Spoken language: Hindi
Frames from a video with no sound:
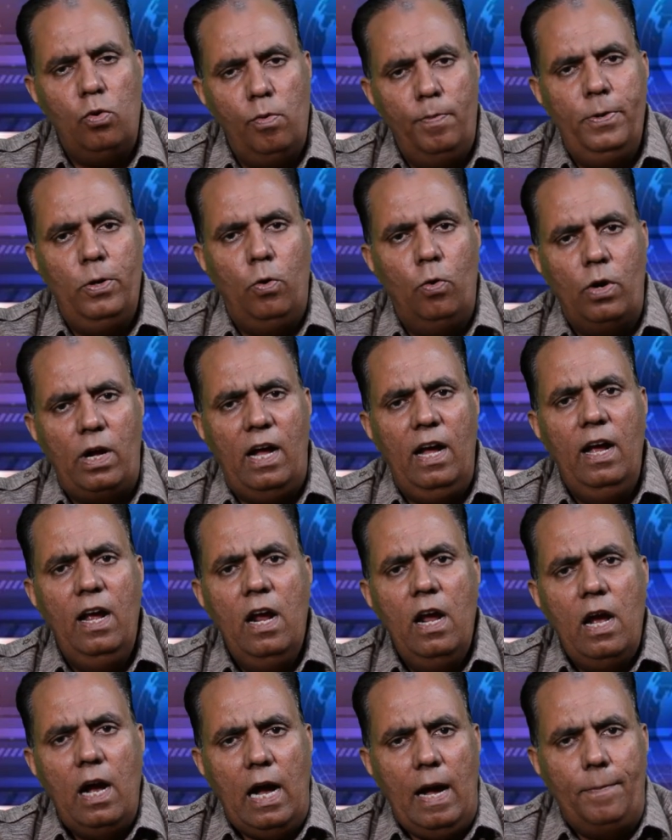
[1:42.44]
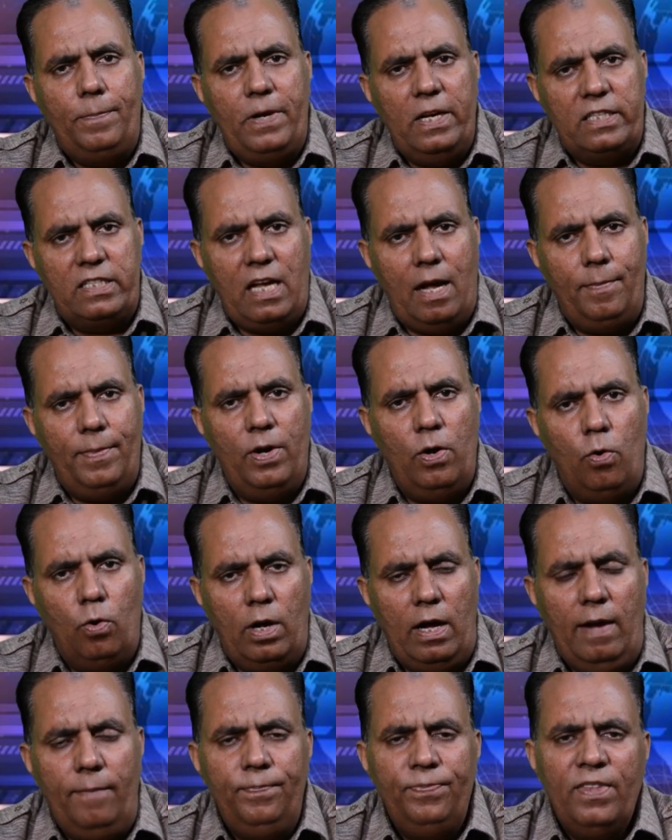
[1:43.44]
जो भी होगा आपके सामने
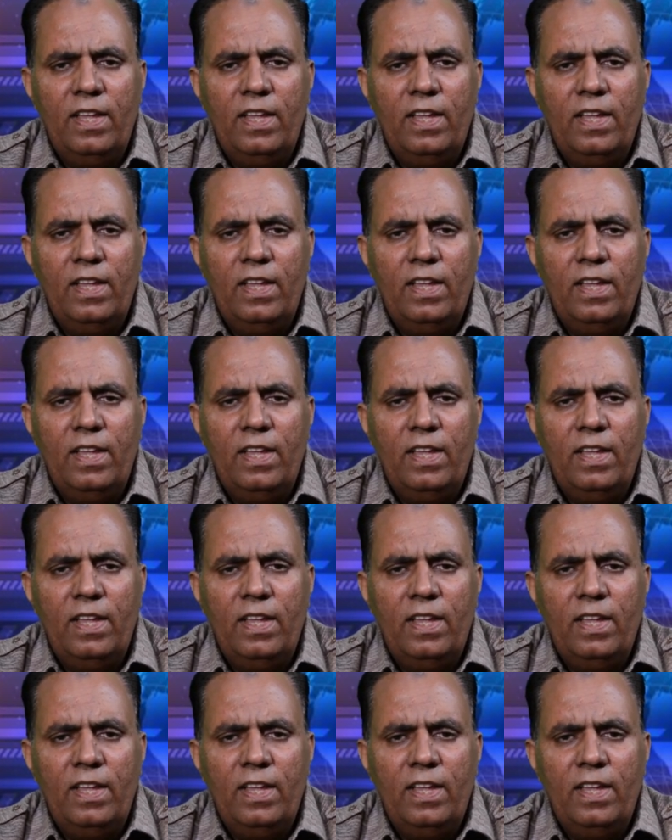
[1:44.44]
होगा